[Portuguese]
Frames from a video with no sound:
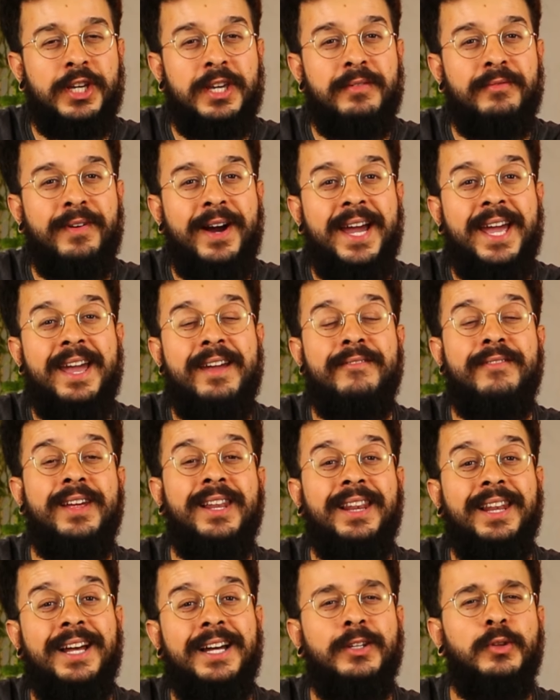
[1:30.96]
que vai
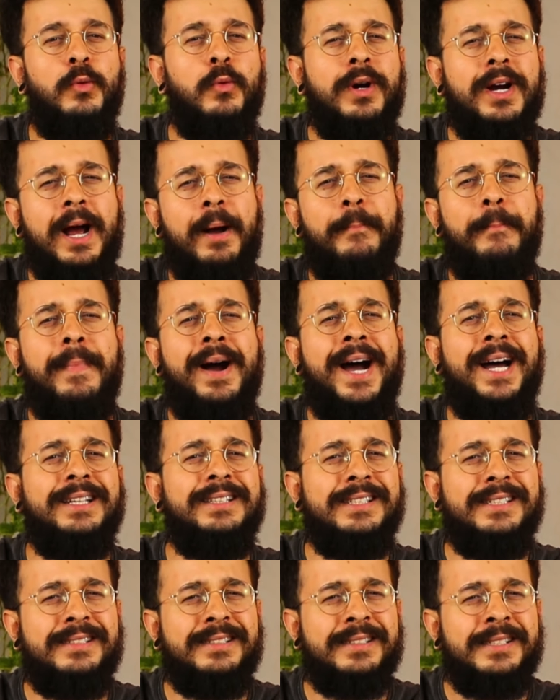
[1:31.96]
revelando
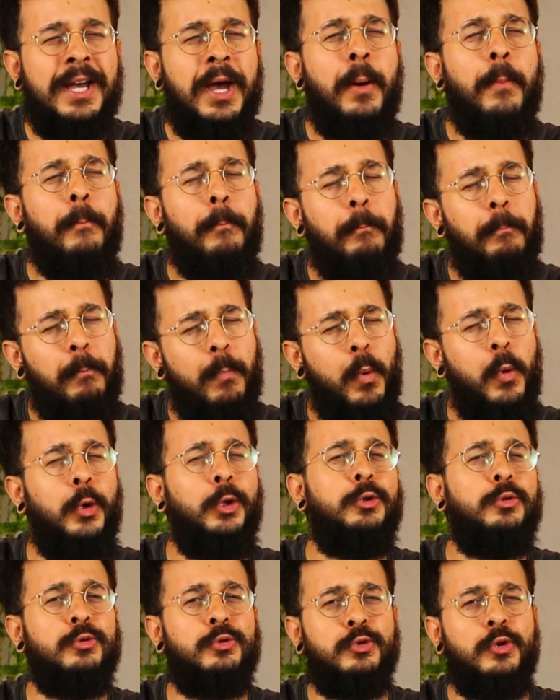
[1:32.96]
camadas
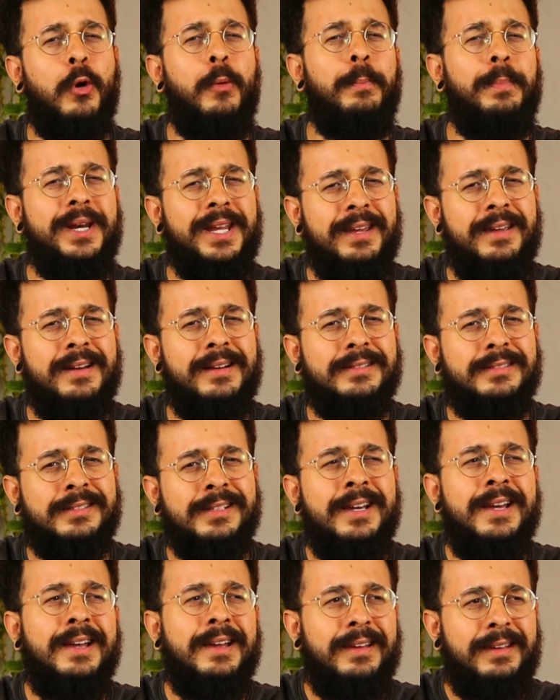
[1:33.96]
muito
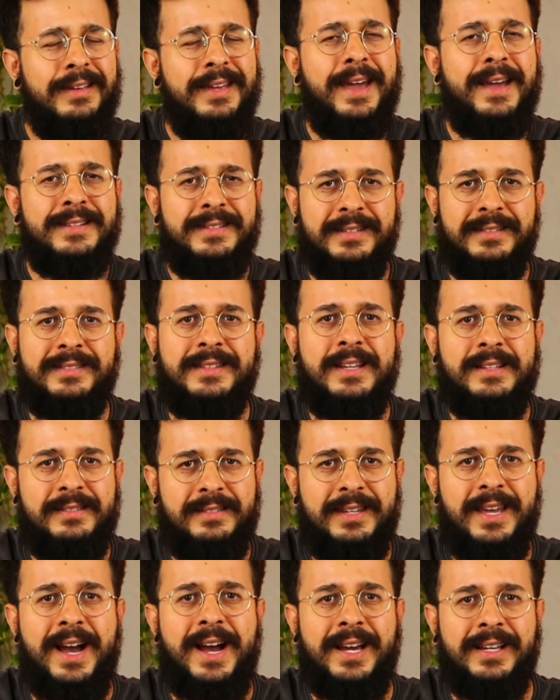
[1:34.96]
sombrias e
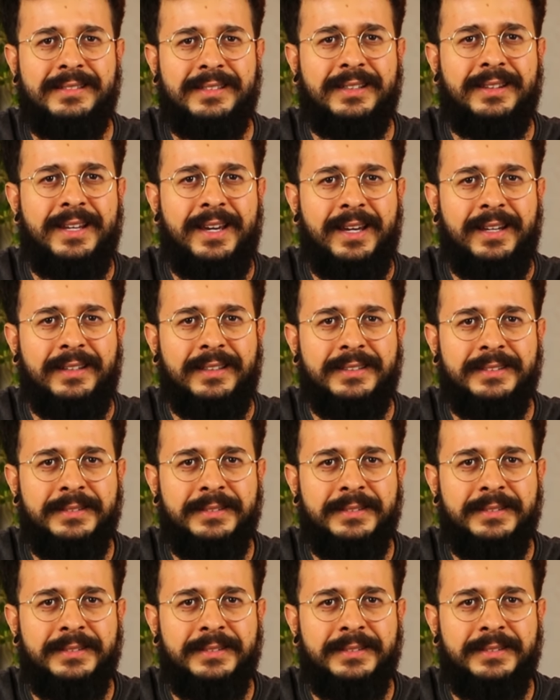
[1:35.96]
existenciais até, né?